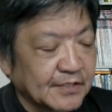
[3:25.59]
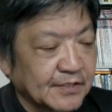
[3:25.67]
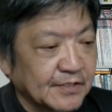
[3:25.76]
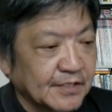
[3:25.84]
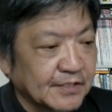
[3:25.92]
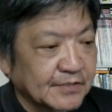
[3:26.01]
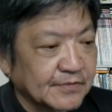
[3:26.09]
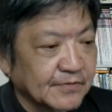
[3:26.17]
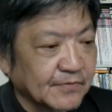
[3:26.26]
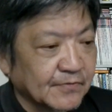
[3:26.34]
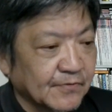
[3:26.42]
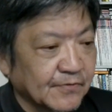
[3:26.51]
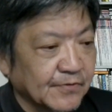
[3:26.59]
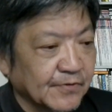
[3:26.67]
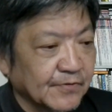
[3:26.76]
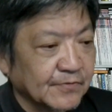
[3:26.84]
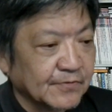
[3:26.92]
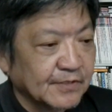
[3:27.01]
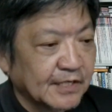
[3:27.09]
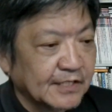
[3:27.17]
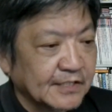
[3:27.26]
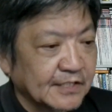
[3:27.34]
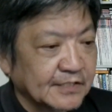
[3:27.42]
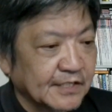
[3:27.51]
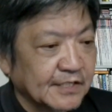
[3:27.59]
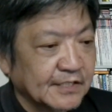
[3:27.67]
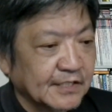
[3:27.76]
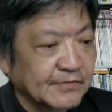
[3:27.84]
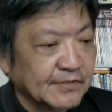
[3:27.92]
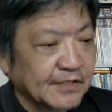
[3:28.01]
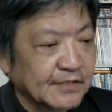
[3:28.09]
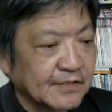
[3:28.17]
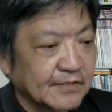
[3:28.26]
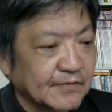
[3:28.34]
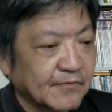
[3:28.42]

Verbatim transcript: 事実の公表と第三者委員会を設